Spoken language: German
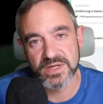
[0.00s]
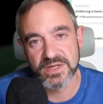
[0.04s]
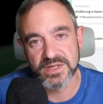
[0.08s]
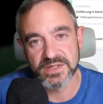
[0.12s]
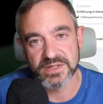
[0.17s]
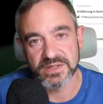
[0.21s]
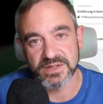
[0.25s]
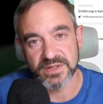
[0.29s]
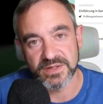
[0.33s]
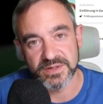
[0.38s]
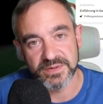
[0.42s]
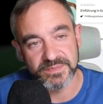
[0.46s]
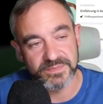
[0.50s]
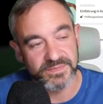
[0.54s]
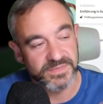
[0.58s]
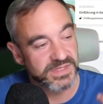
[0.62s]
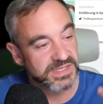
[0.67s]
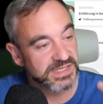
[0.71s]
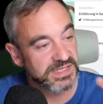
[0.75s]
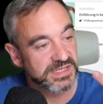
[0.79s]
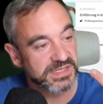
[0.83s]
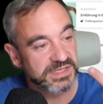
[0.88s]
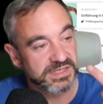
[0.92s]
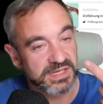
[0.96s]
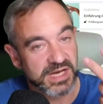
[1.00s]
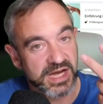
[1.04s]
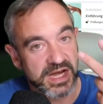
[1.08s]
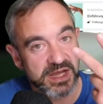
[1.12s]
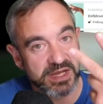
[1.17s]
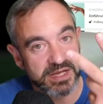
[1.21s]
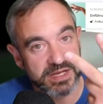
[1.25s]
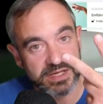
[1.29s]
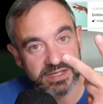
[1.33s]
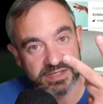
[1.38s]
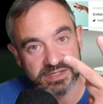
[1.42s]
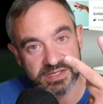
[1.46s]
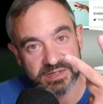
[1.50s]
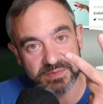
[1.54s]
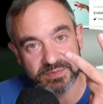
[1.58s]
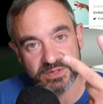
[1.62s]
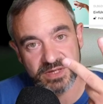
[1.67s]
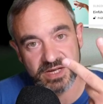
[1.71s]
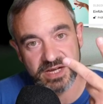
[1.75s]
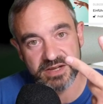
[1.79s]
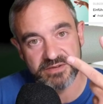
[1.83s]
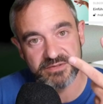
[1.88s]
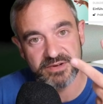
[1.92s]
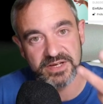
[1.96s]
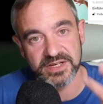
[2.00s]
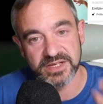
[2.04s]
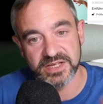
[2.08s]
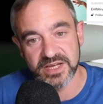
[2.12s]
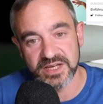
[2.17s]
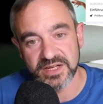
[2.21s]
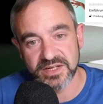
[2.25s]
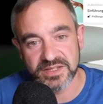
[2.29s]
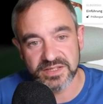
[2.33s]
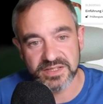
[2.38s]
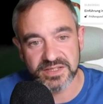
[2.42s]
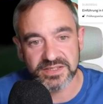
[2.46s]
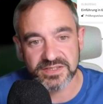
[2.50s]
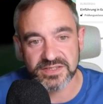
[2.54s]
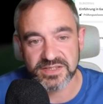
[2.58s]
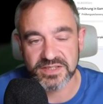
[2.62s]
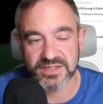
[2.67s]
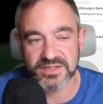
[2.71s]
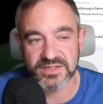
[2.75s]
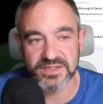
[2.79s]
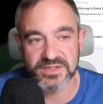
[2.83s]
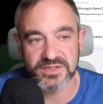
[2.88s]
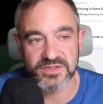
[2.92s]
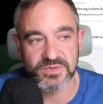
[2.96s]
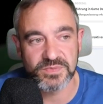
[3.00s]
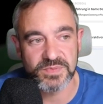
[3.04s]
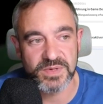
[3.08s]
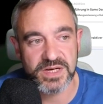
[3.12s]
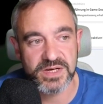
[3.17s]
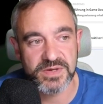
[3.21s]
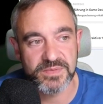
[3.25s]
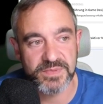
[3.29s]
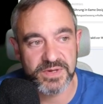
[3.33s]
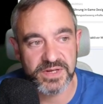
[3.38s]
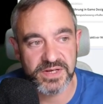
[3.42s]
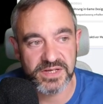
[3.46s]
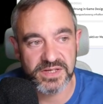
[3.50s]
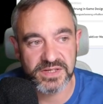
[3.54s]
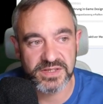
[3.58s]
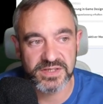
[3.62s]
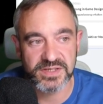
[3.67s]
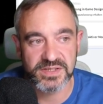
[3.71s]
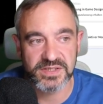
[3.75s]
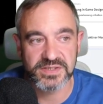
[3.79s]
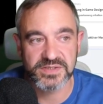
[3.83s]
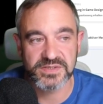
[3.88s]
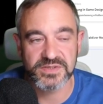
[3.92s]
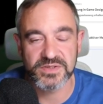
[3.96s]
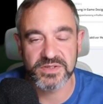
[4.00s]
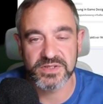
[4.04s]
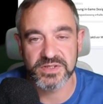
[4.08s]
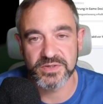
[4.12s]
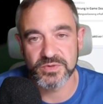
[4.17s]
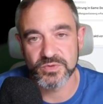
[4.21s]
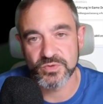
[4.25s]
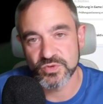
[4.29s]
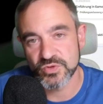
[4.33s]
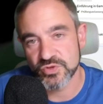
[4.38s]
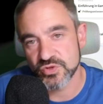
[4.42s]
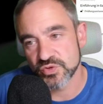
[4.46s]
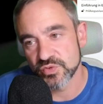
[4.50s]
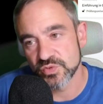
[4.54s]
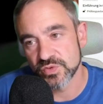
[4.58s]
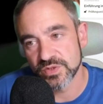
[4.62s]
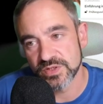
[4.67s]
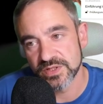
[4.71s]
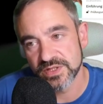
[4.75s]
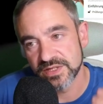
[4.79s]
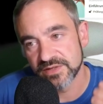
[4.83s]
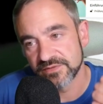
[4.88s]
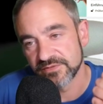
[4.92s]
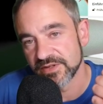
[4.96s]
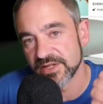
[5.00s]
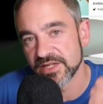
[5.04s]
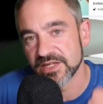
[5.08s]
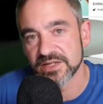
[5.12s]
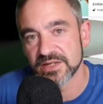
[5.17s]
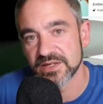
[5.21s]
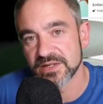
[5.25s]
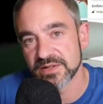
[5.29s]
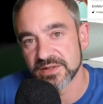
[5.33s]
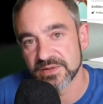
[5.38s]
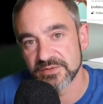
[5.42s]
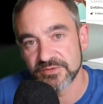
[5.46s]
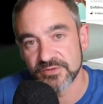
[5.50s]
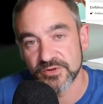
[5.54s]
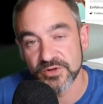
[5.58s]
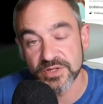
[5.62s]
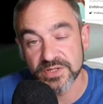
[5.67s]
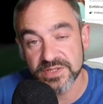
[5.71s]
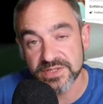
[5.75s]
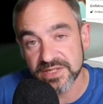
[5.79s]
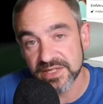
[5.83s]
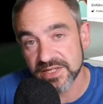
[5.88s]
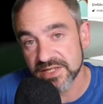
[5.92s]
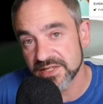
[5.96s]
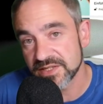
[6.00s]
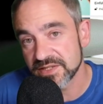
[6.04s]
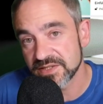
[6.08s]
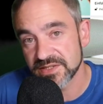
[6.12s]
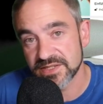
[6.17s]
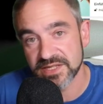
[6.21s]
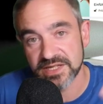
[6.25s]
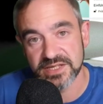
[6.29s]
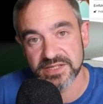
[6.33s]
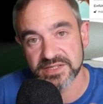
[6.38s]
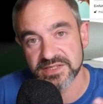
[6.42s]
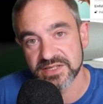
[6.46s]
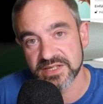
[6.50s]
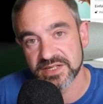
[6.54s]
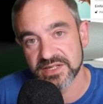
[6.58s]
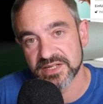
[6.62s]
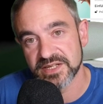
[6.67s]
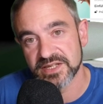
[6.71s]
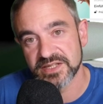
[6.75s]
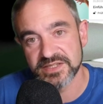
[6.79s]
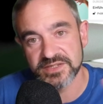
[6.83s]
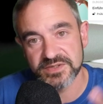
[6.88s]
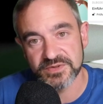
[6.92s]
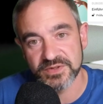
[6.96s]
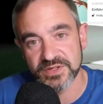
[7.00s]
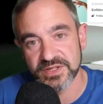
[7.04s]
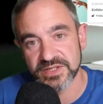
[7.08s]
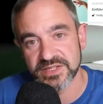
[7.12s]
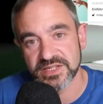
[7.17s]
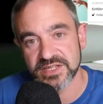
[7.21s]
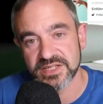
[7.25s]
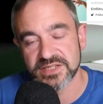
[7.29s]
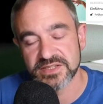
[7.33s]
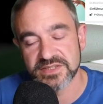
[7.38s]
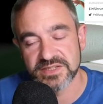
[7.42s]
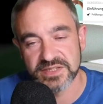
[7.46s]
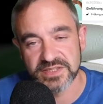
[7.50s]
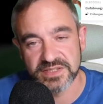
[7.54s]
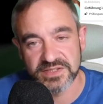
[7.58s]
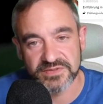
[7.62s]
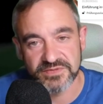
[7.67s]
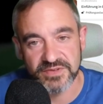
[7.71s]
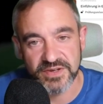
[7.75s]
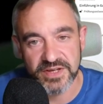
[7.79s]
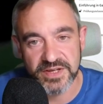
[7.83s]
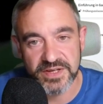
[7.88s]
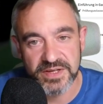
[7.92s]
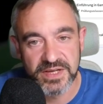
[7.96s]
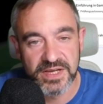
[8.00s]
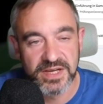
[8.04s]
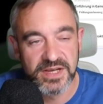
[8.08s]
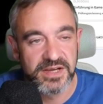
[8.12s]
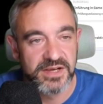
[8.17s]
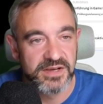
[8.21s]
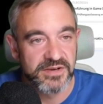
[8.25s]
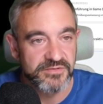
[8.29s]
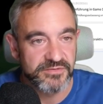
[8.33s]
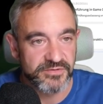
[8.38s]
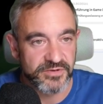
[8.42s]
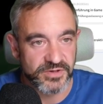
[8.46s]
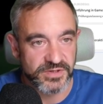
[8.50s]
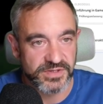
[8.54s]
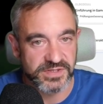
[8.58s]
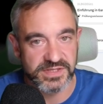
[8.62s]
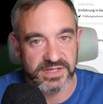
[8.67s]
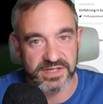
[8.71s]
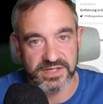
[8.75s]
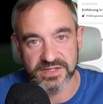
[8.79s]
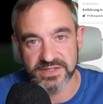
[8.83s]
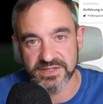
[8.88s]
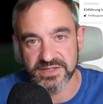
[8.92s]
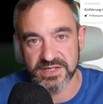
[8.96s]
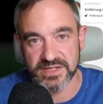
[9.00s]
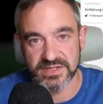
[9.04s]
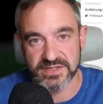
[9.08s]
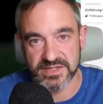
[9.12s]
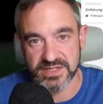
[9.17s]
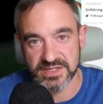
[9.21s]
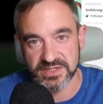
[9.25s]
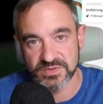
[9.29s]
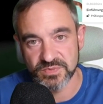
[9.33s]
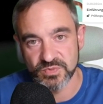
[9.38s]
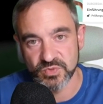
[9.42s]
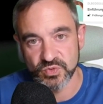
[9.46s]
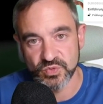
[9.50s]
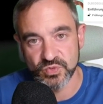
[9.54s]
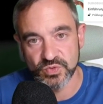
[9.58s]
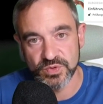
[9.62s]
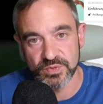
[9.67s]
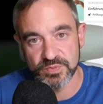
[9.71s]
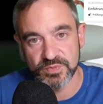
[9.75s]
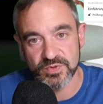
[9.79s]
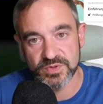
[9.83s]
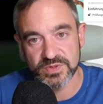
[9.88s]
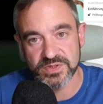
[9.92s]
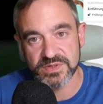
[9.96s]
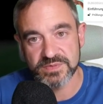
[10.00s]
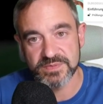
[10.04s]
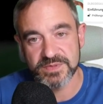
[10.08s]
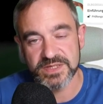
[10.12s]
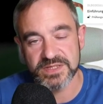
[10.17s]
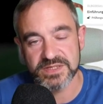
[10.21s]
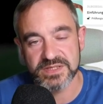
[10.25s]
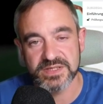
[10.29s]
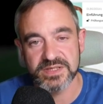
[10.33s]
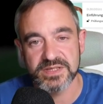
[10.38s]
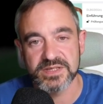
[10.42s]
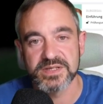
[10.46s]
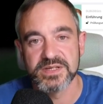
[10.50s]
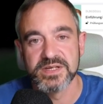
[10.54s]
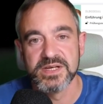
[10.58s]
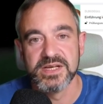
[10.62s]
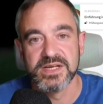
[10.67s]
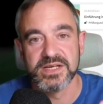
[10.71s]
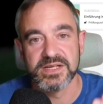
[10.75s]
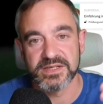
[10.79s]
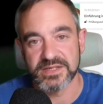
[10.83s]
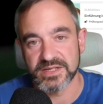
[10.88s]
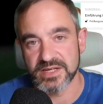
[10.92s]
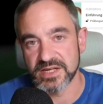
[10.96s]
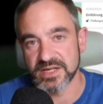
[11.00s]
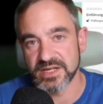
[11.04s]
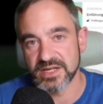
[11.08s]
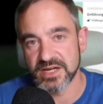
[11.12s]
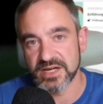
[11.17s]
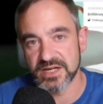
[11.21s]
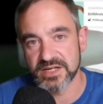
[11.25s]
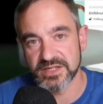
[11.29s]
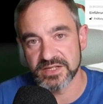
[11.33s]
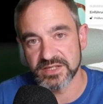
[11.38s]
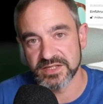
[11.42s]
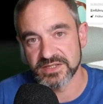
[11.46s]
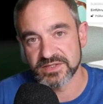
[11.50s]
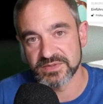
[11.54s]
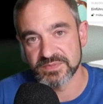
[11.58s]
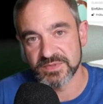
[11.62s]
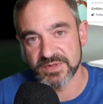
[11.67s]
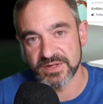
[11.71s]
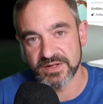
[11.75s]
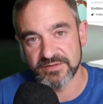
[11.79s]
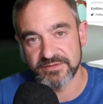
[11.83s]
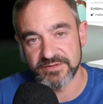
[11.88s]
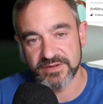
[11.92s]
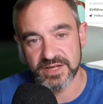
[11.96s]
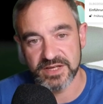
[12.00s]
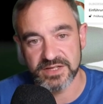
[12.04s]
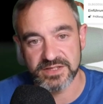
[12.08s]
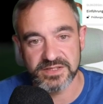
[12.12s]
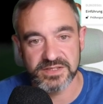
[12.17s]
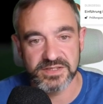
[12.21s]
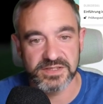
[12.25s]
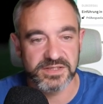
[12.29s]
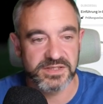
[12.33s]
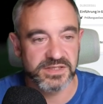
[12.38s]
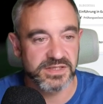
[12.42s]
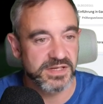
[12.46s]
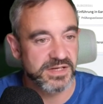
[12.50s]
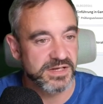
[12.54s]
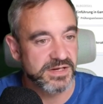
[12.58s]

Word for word: Ähm, die drei, es gibt drei Varianten, das Ganze zu machen bei der Internationalen Hochschule. Entweder Vollzeit, Teilzeit 1 oder Teilzeit 2. Vollzeit ist halt sechs Module pro Semester, drei Jahre, dann ist man da fertig.